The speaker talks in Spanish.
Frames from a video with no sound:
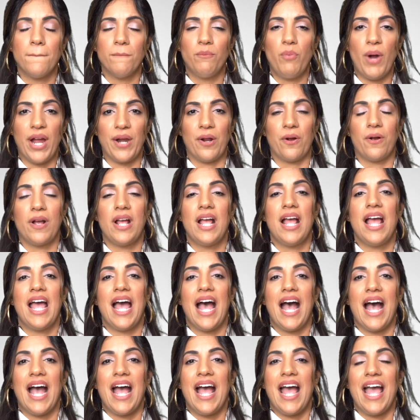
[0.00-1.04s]
Bueno,
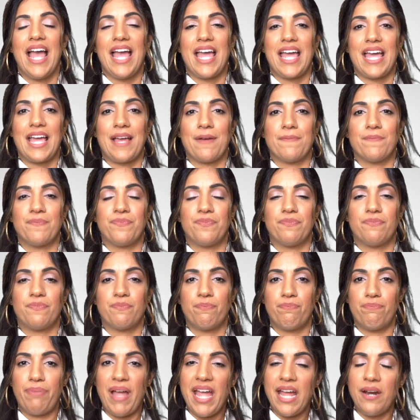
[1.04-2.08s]
eh,
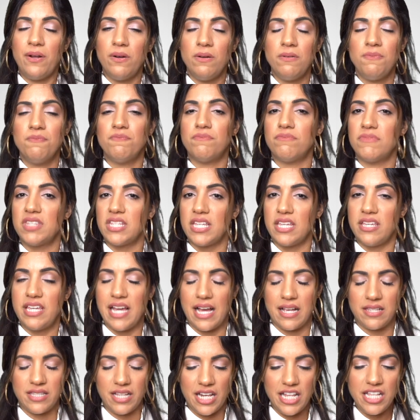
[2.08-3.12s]
pero si
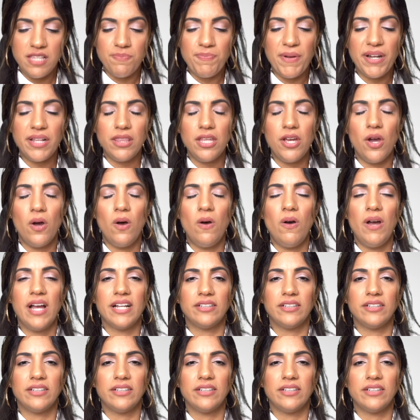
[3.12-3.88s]
ya se les perdió,